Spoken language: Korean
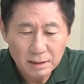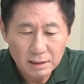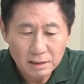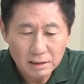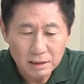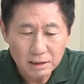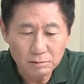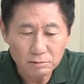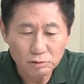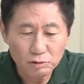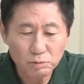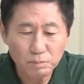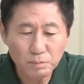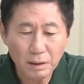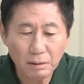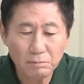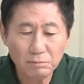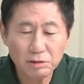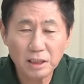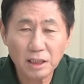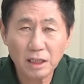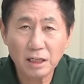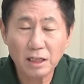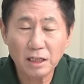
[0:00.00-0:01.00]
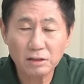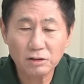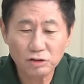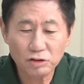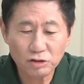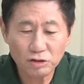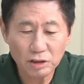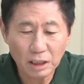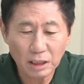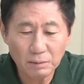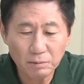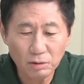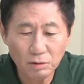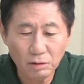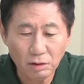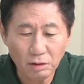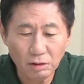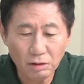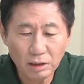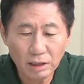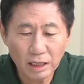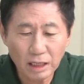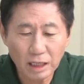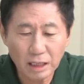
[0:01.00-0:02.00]
지금 국방부 장관
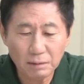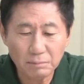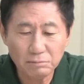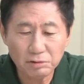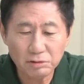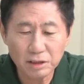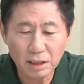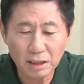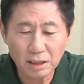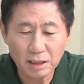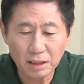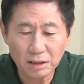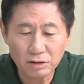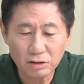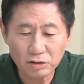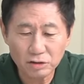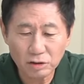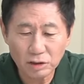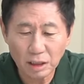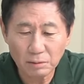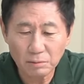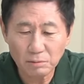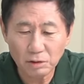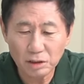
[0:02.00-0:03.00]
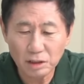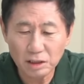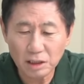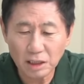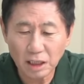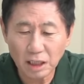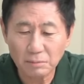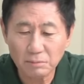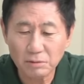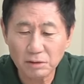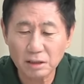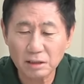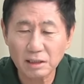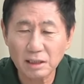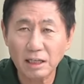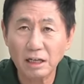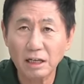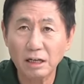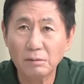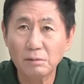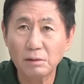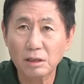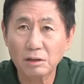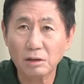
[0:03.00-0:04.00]
충안고, 행안부 장관 충안고 이 사람들은
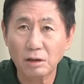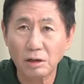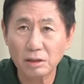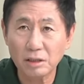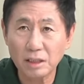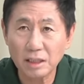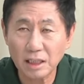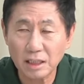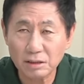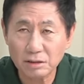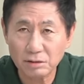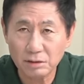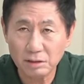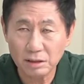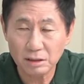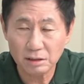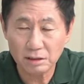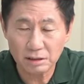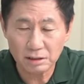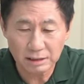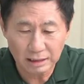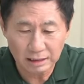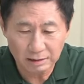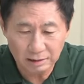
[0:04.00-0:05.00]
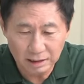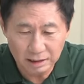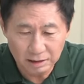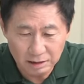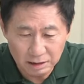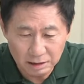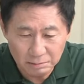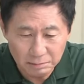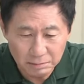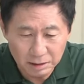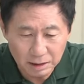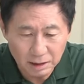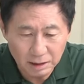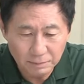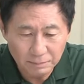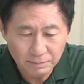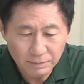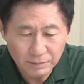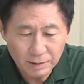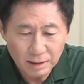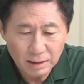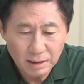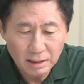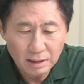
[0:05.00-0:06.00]
계엄을 건의할 수 있는 장관들입니다.
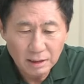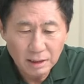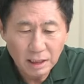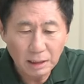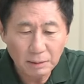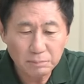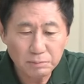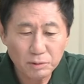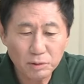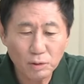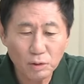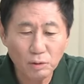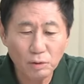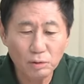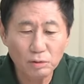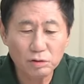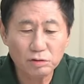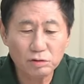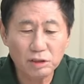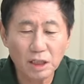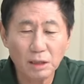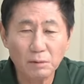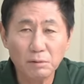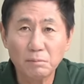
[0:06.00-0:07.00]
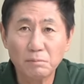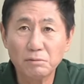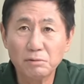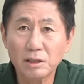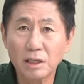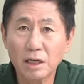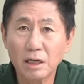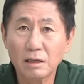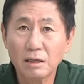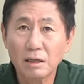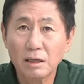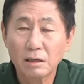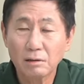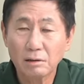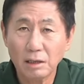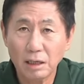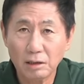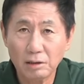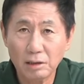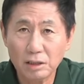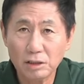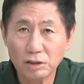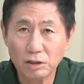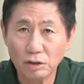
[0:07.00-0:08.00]
합동수사본부장,
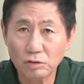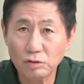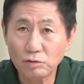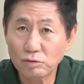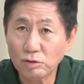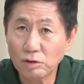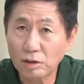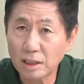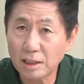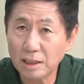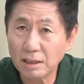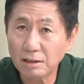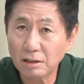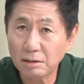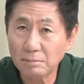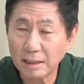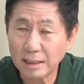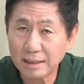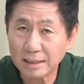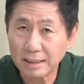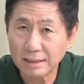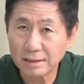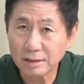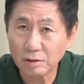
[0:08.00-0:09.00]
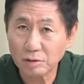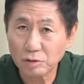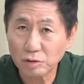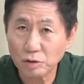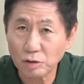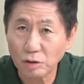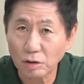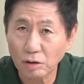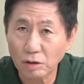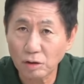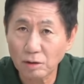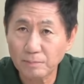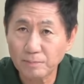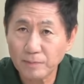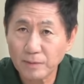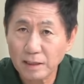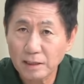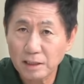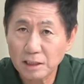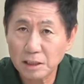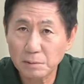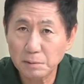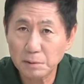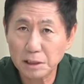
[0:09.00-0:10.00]
과거에 전두환이 이걸 맡았었죠.
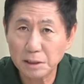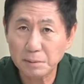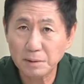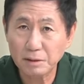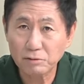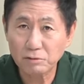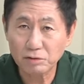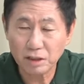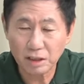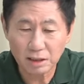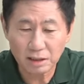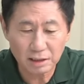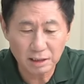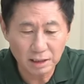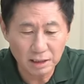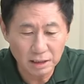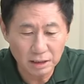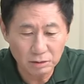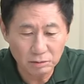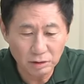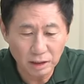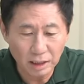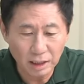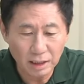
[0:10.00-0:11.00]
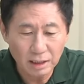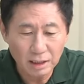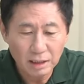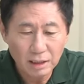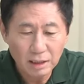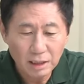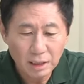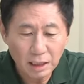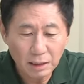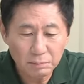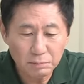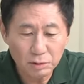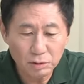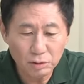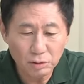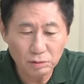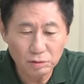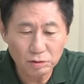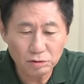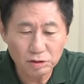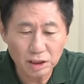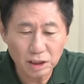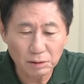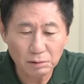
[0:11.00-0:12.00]
12.12 쿠데타 이후에
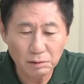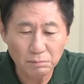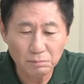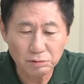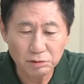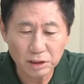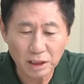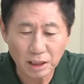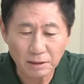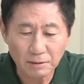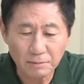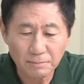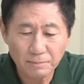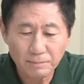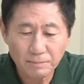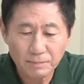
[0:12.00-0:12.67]
합동수사본부장을